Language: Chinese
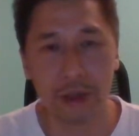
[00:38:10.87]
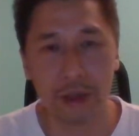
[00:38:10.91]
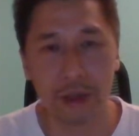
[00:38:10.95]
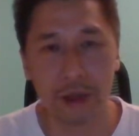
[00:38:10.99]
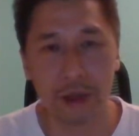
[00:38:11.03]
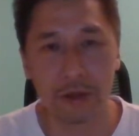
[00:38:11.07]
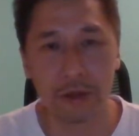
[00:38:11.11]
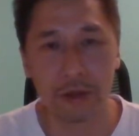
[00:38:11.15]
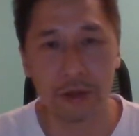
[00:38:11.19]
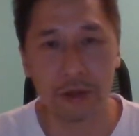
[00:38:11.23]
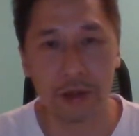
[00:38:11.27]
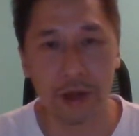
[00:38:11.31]

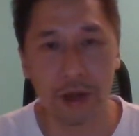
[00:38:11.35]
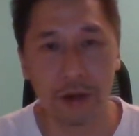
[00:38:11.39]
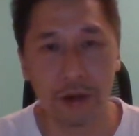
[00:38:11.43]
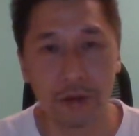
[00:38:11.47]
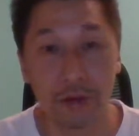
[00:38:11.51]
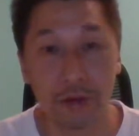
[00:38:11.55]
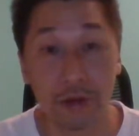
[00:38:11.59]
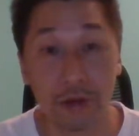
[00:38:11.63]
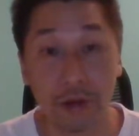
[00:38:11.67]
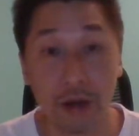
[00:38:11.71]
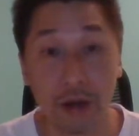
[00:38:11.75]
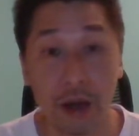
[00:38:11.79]
但是假如
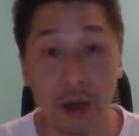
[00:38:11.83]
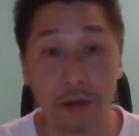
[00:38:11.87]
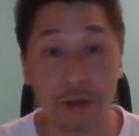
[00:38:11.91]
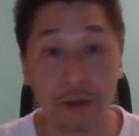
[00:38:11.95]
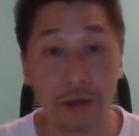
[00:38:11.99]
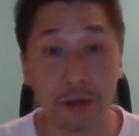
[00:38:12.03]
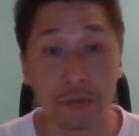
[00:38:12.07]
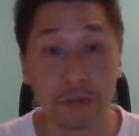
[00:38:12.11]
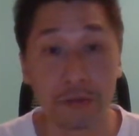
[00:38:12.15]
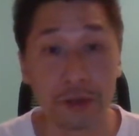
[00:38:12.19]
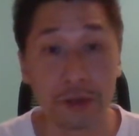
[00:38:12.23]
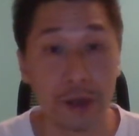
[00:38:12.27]
说爆
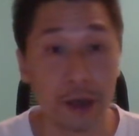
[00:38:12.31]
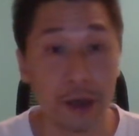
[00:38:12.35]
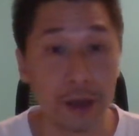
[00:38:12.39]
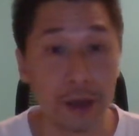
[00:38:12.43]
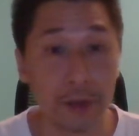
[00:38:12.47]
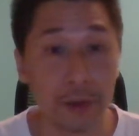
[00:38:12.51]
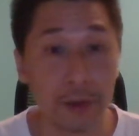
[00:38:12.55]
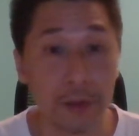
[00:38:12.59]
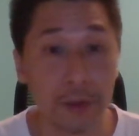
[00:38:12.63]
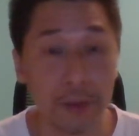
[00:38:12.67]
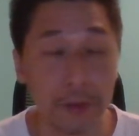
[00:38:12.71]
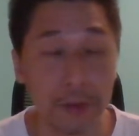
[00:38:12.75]
仓不
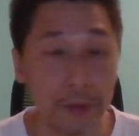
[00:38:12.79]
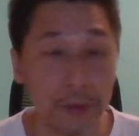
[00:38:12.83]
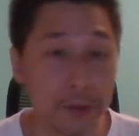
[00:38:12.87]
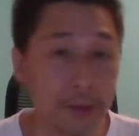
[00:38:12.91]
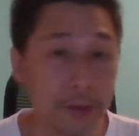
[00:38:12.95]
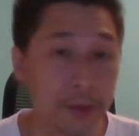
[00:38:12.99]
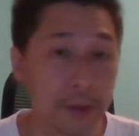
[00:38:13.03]
成功，